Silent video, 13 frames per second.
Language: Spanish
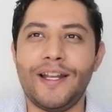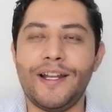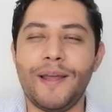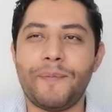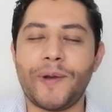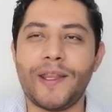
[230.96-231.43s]

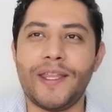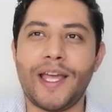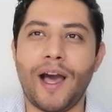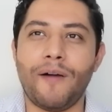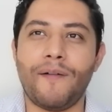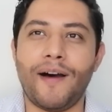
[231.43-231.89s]
le
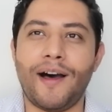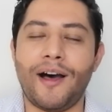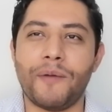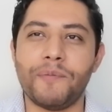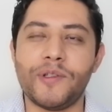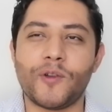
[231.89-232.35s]

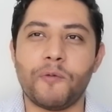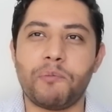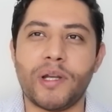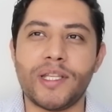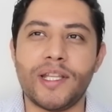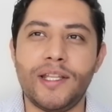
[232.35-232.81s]
predicaba a mis
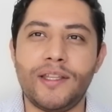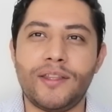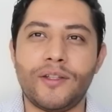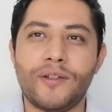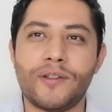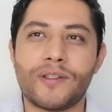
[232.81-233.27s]

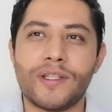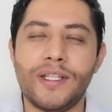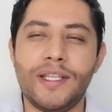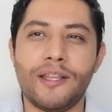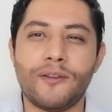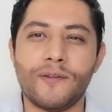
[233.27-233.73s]
compañeritos
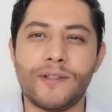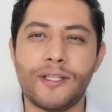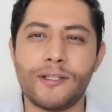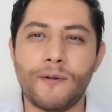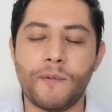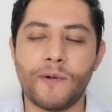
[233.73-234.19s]
y
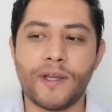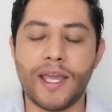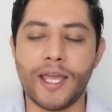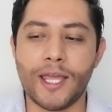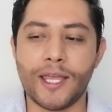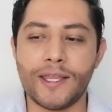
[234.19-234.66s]
entonces como
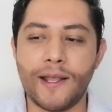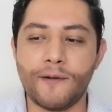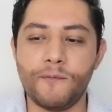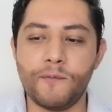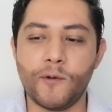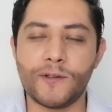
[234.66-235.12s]
que de
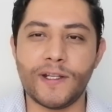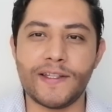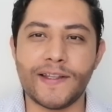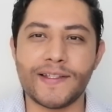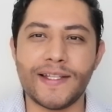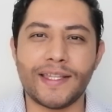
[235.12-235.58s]
algún modo se
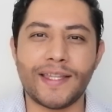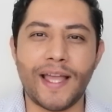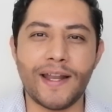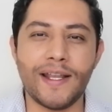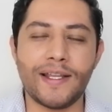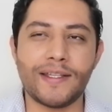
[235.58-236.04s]
les hacía
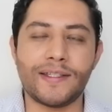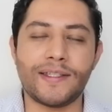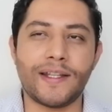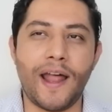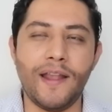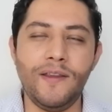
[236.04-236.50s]
tan
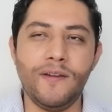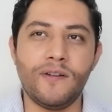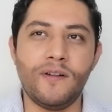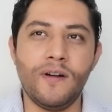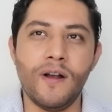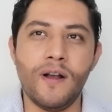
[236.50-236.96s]

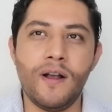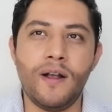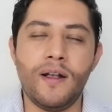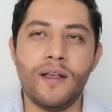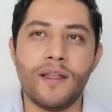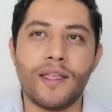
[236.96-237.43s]
extraño
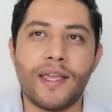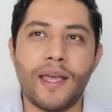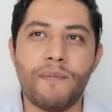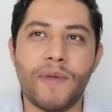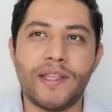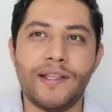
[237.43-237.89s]

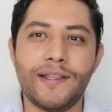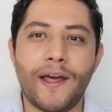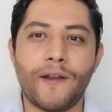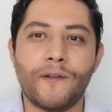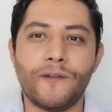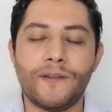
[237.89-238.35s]
que me
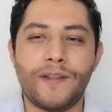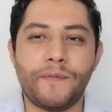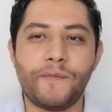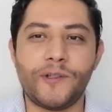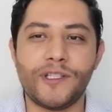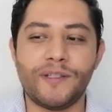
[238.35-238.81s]
tildaron de
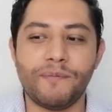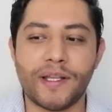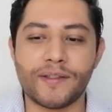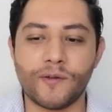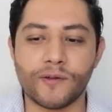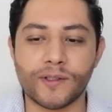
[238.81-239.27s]

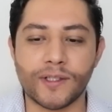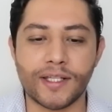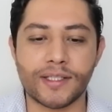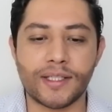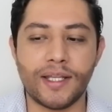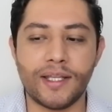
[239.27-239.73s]
muchísimas
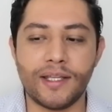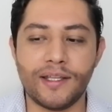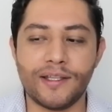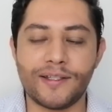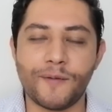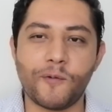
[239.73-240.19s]
cosas. Eh, se